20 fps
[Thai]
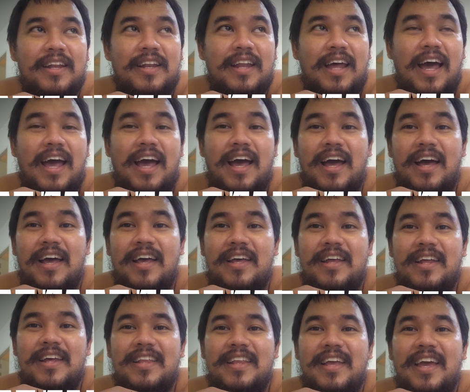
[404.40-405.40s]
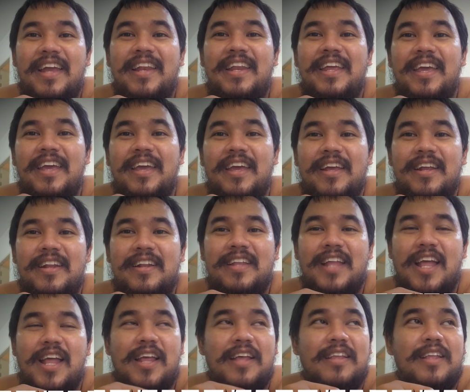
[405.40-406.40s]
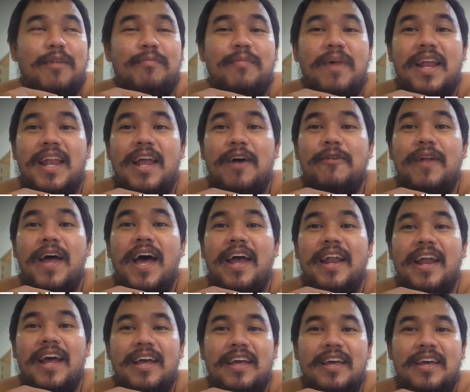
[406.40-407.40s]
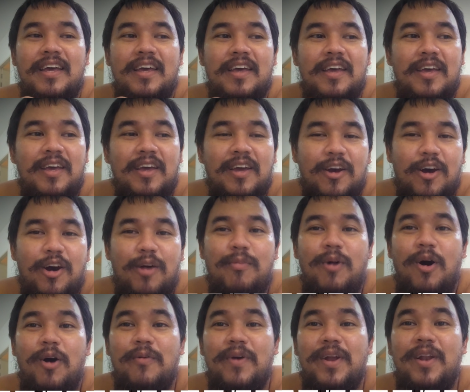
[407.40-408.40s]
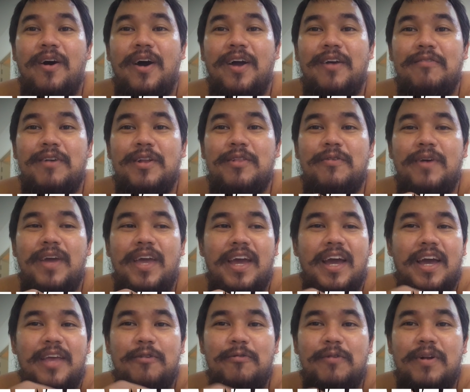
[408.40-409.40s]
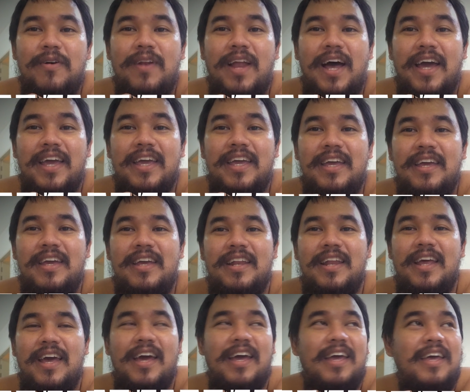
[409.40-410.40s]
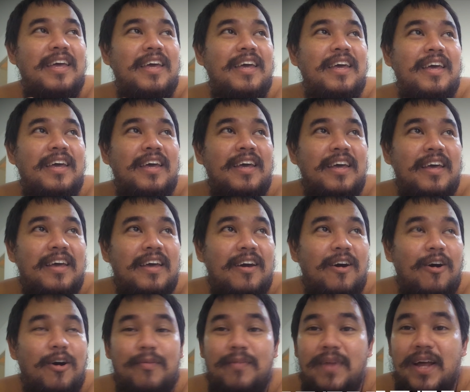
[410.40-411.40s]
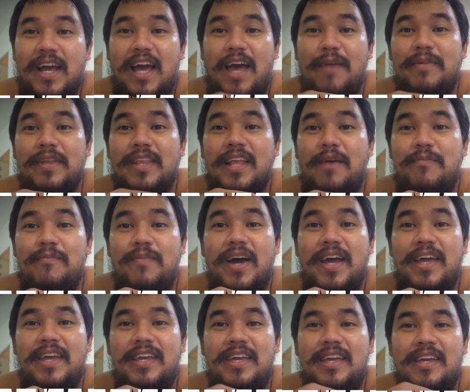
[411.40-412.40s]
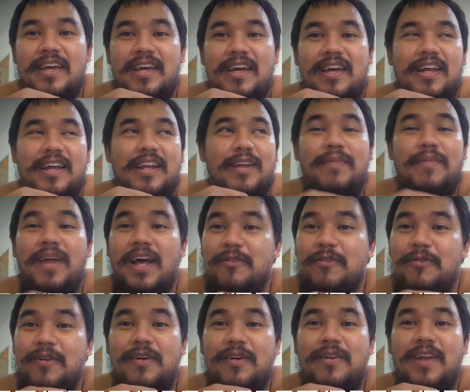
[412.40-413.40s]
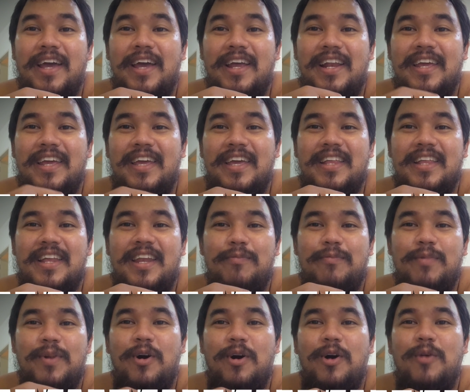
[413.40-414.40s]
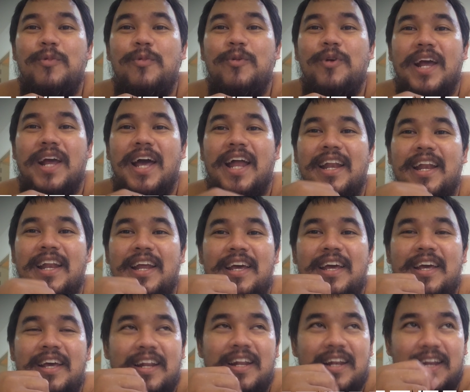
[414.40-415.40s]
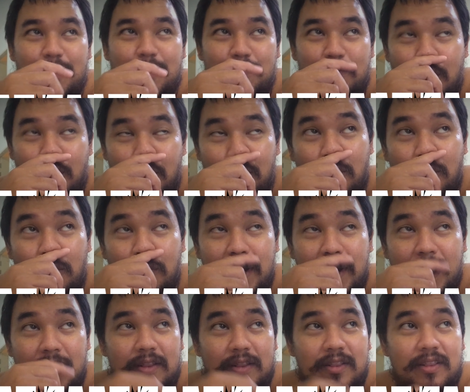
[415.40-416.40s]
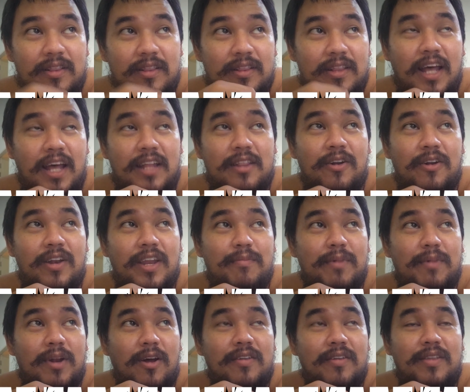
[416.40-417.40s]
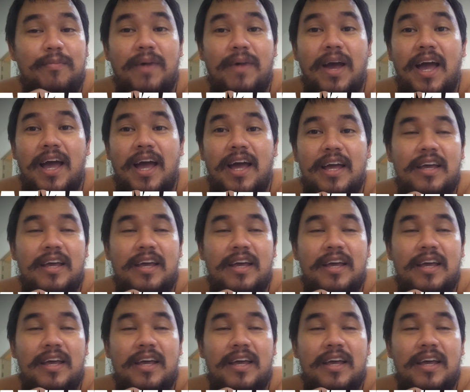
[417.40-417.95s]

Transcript: ถ้าถ้าจะให้ดีถ้าสามารถเล่าได้นะ ก็บอกไว้หน่อยว่าตัวเองอายุเท่าไหร่นะ ออกกำลังกายประจำไหม น้ำหนักตัวเท่าไหร่อะไรอย่างนี้จะได้เป็นข้อมูลกันนะครับ ของผมเนี่ยณตอนเนี้ยมันร้อยสิบห้า